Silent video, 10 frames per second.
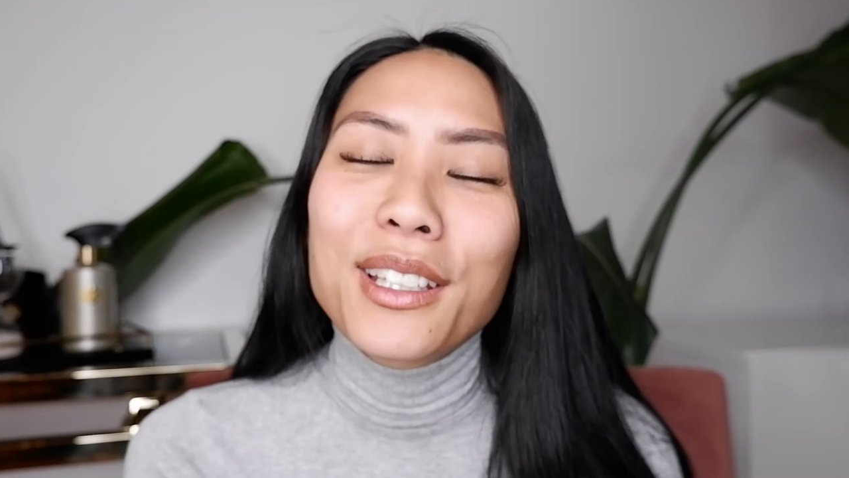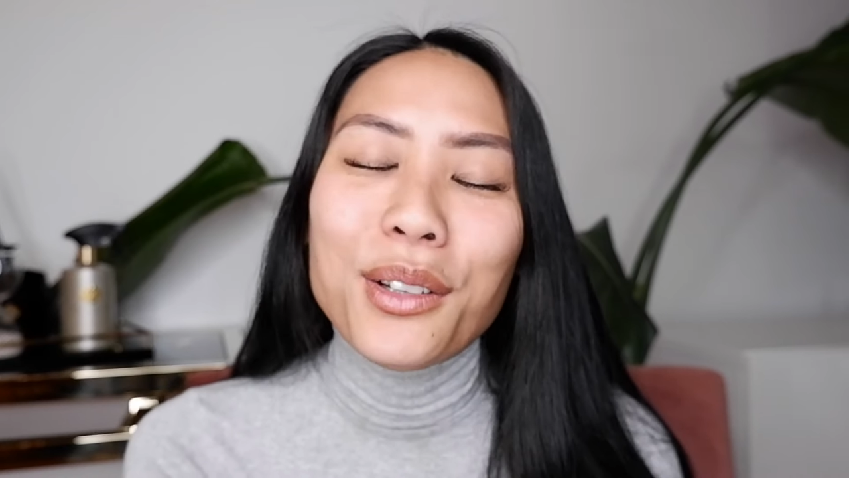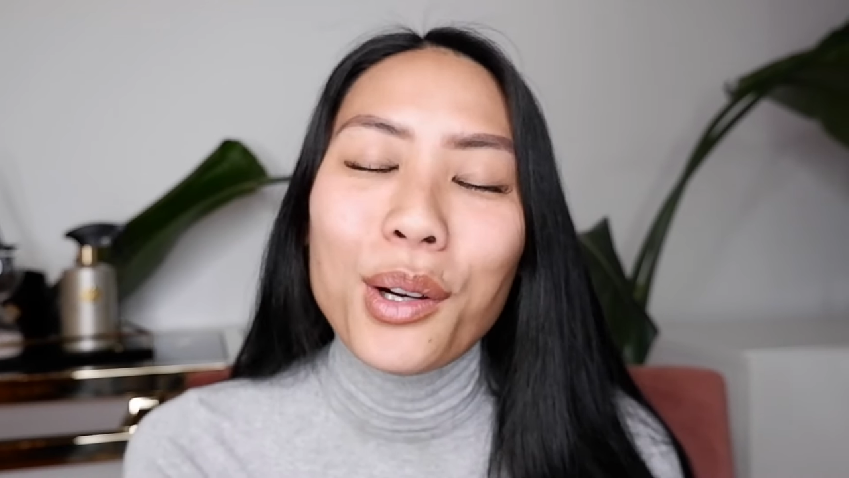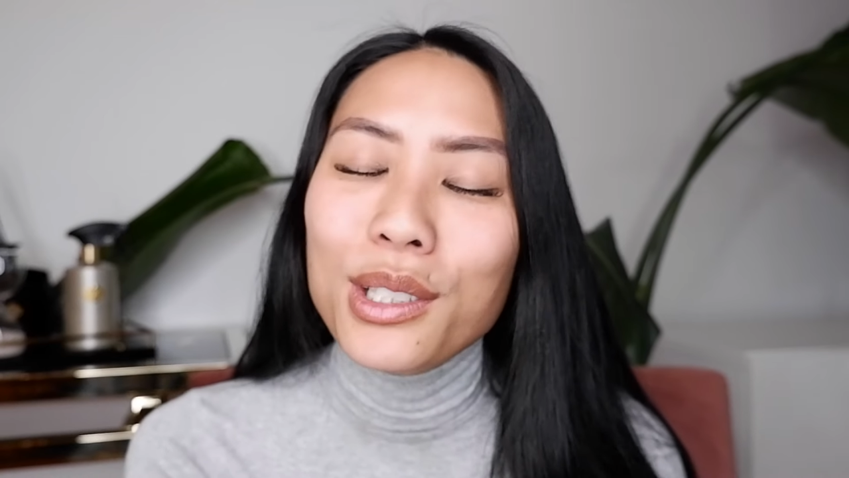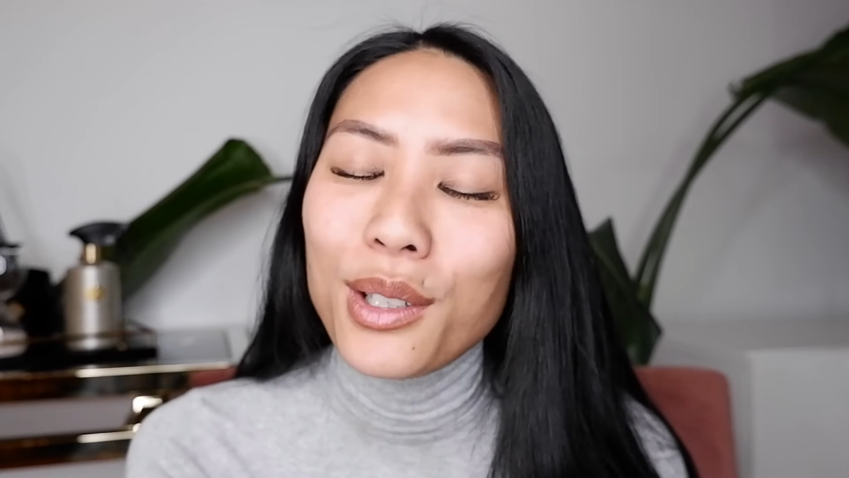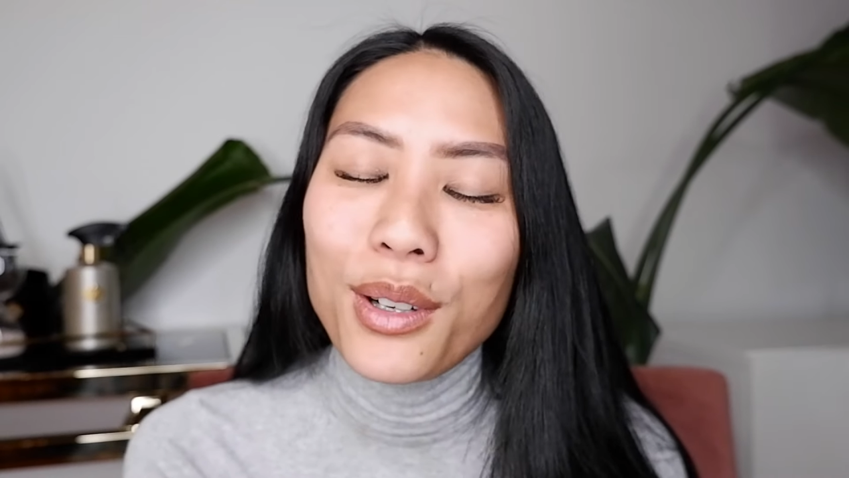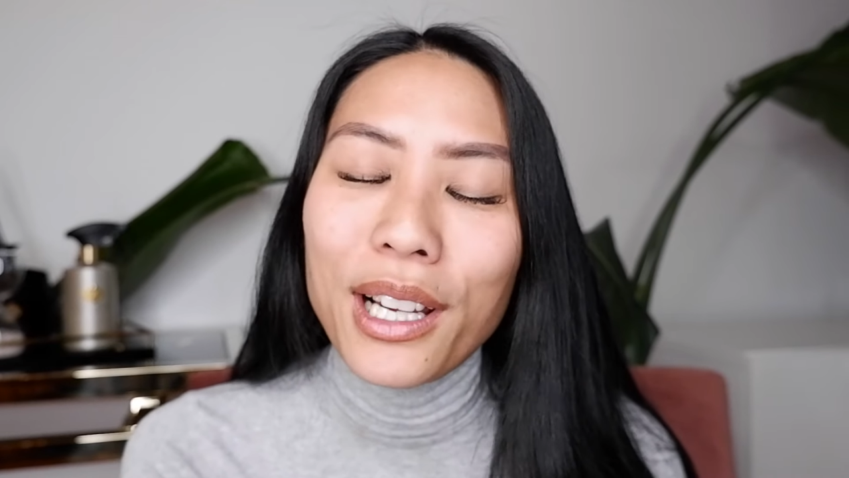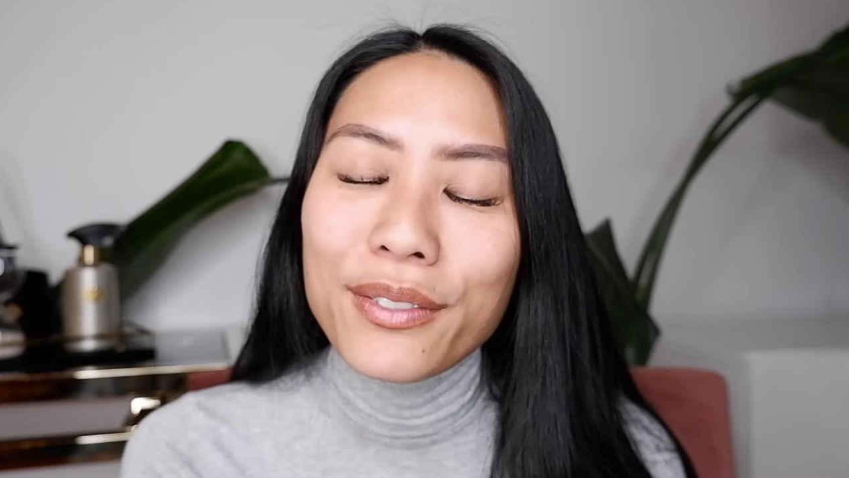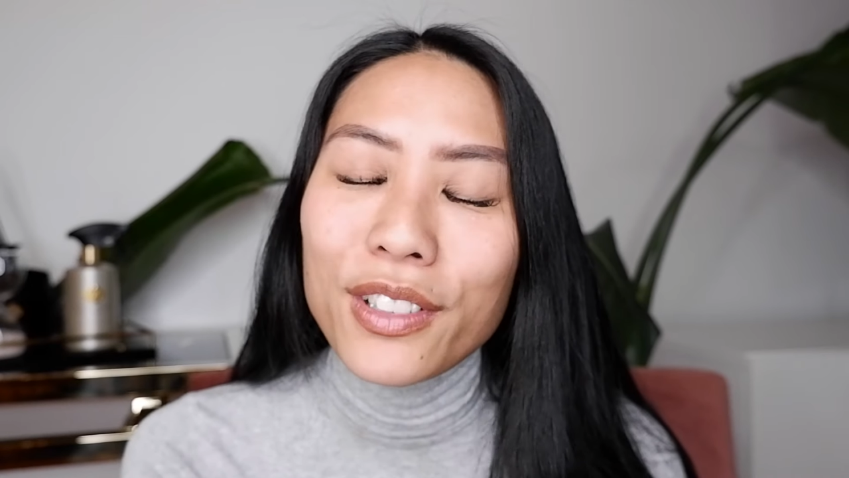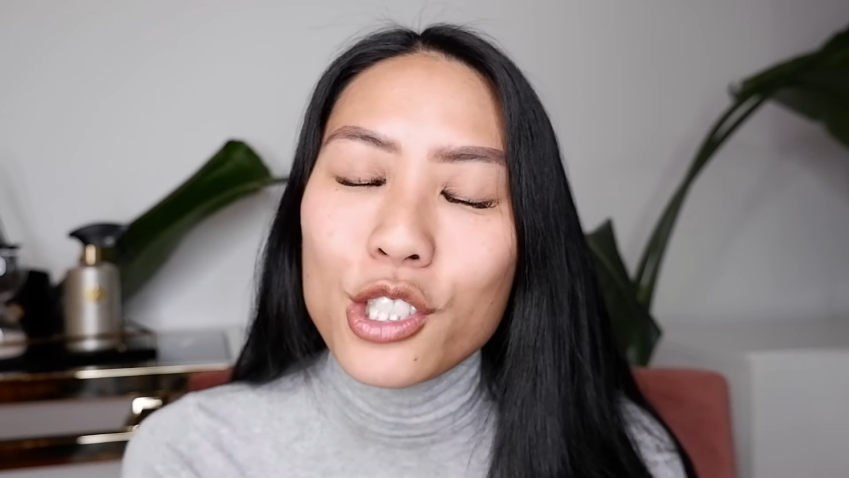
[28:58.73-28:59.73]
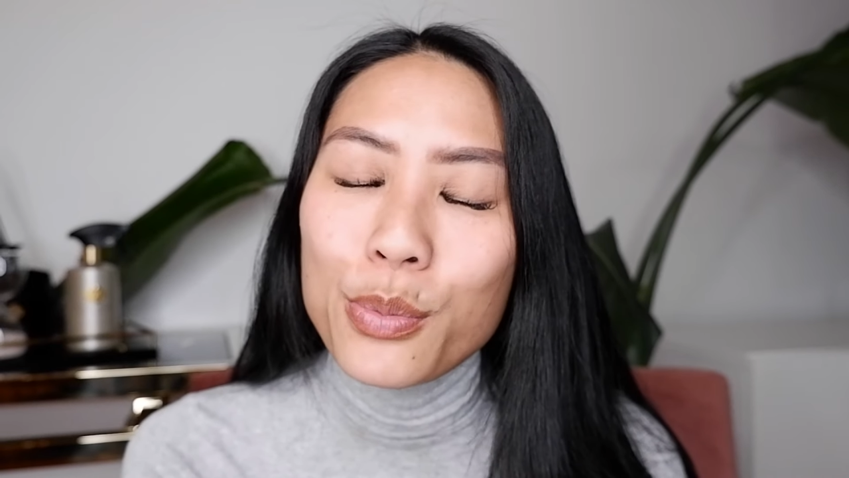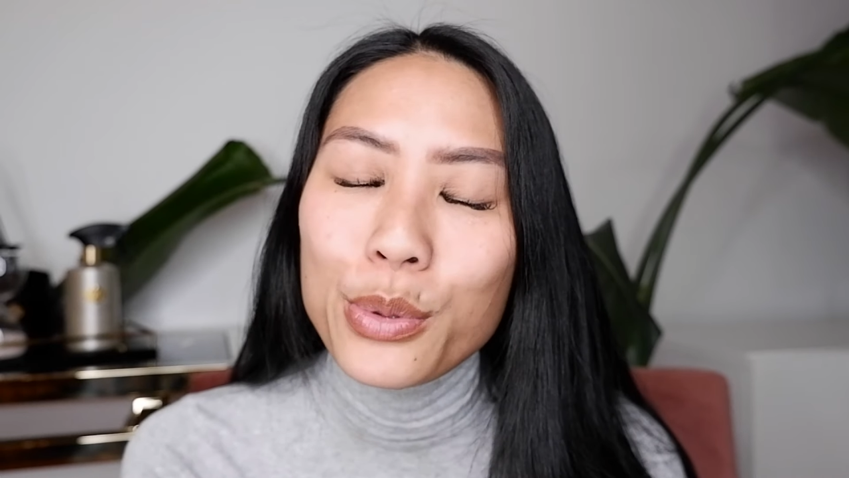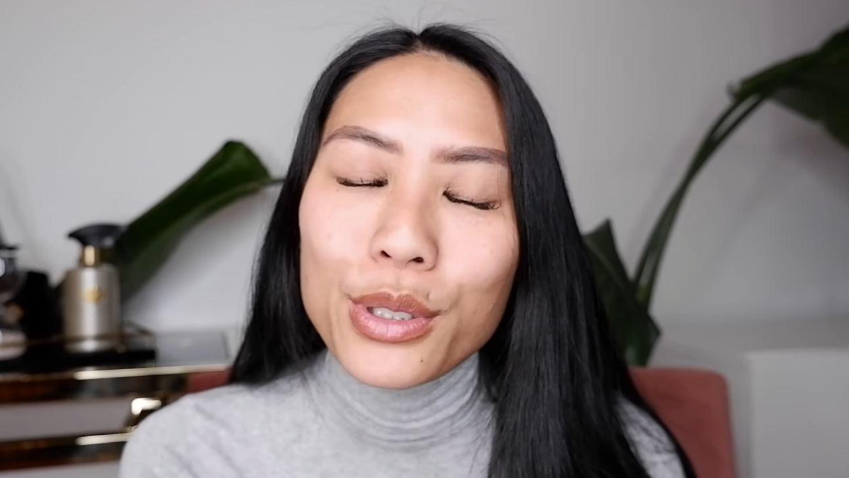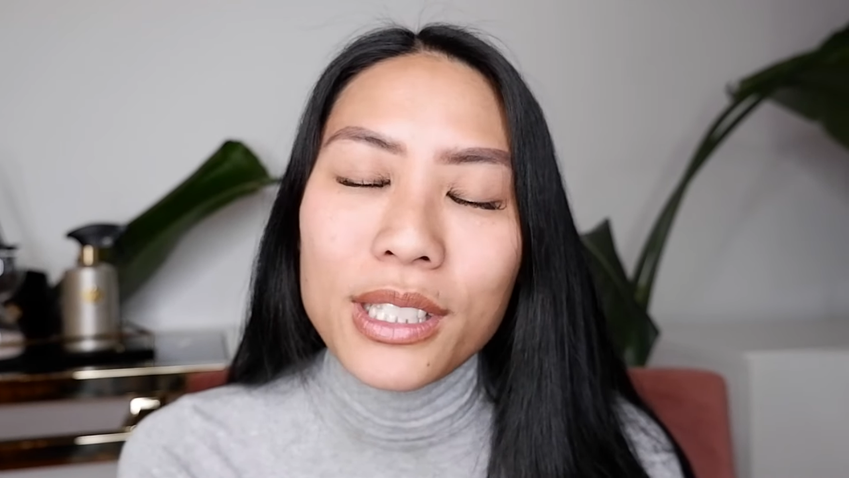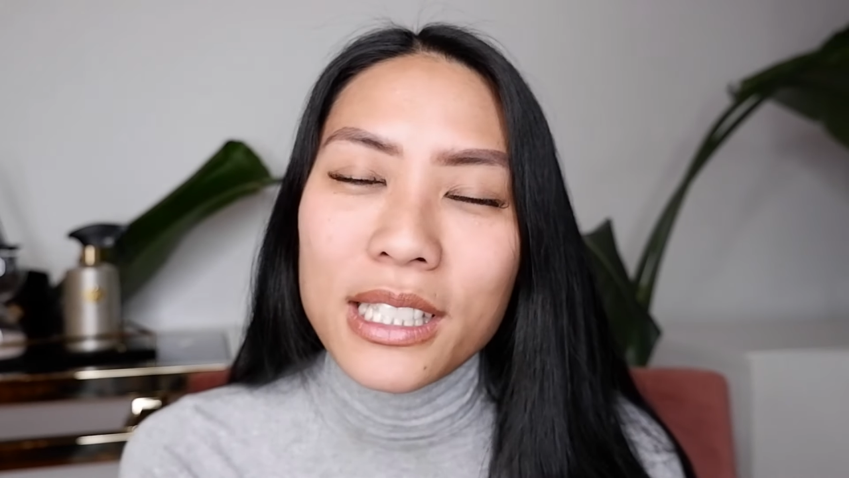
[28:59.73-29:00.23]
ich konnte auch einfach spüren,